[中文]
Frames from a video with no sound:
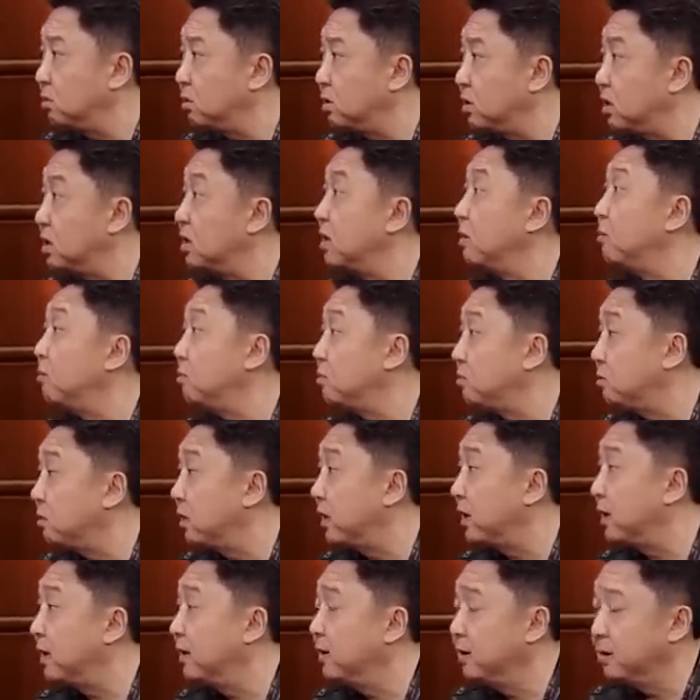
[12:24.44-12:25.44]
体现不出
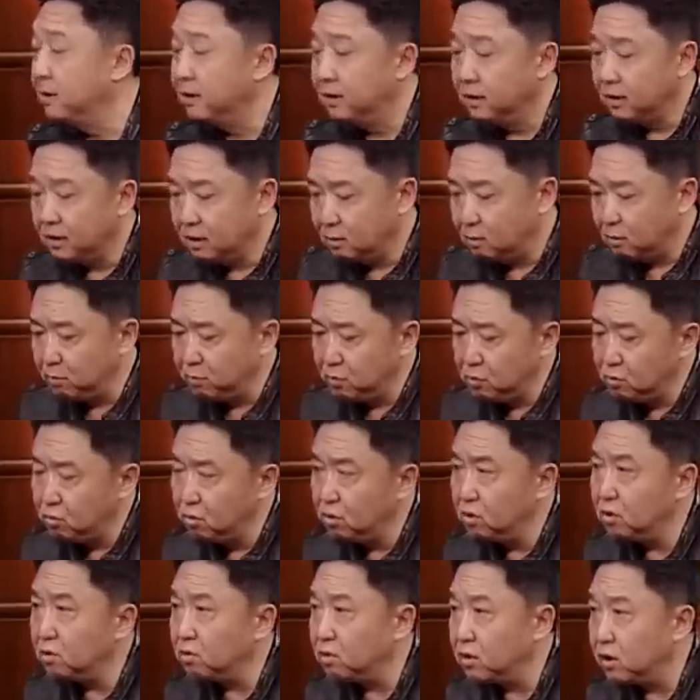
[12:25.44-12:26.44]
来，那么必
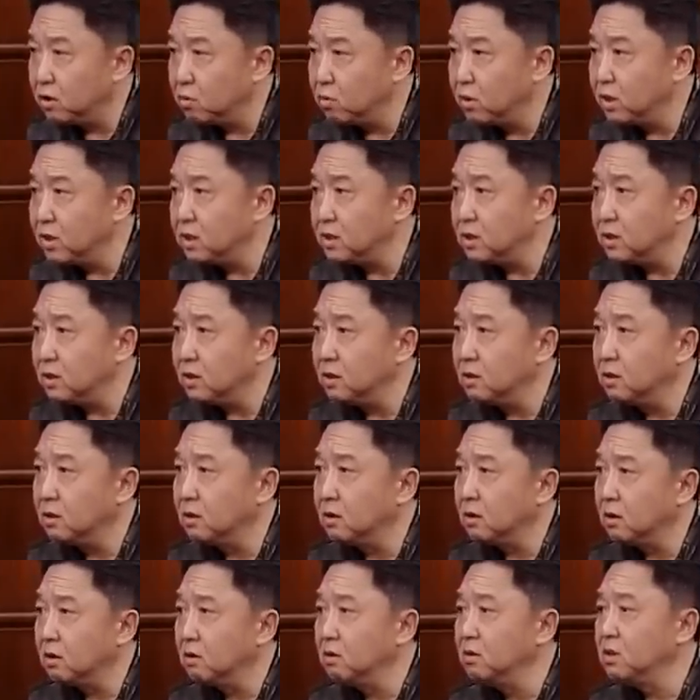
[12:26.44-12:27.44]
须有这关系。
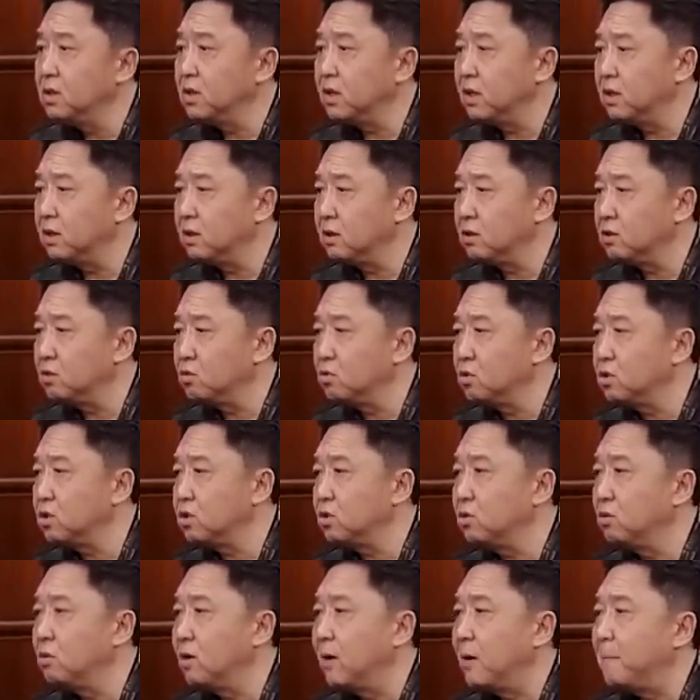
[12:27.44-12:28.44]
而且呢，说
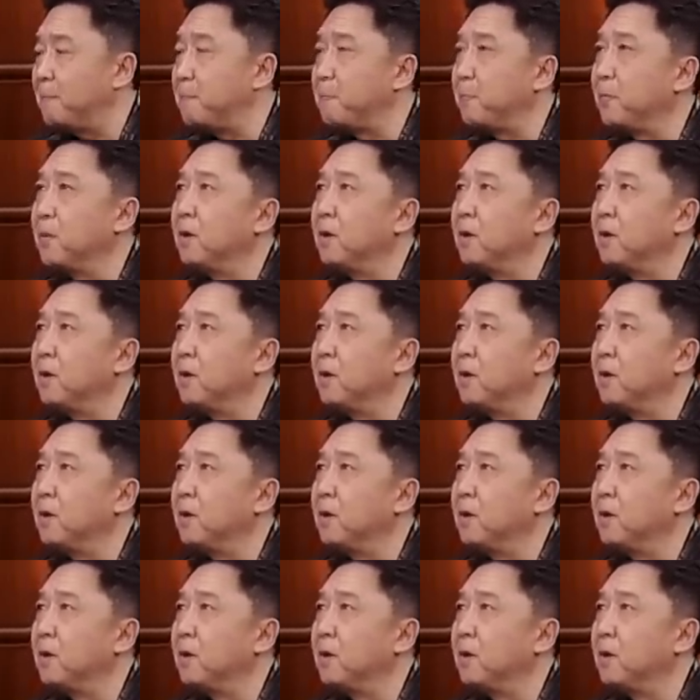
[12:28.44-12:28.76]
实话，